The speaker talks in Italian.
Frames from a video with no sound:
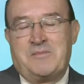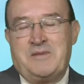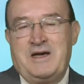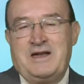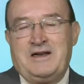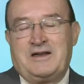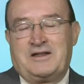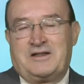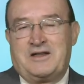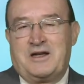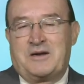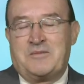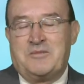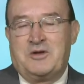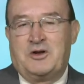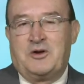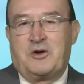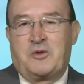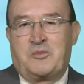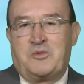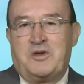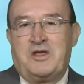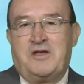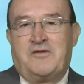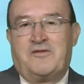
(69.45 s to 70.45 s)
Bene,
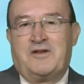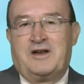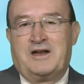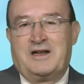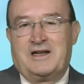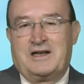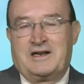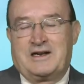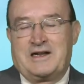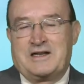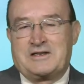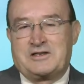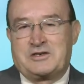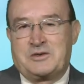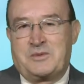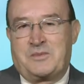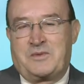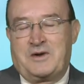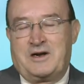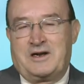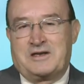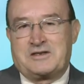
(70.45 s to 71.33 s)
termino qui, vi ringrazio per